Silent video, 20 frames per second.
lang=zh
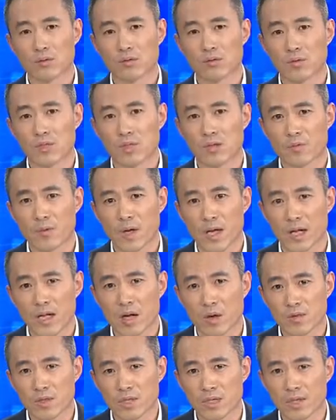东省委
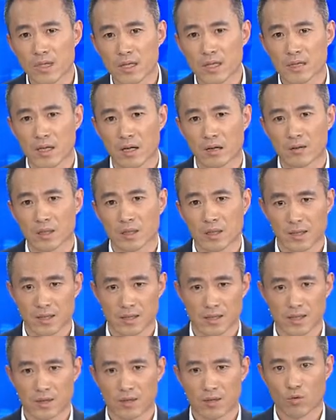高层领导
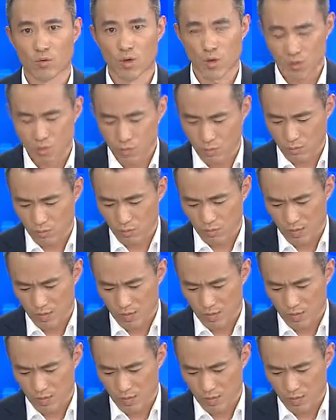的关注。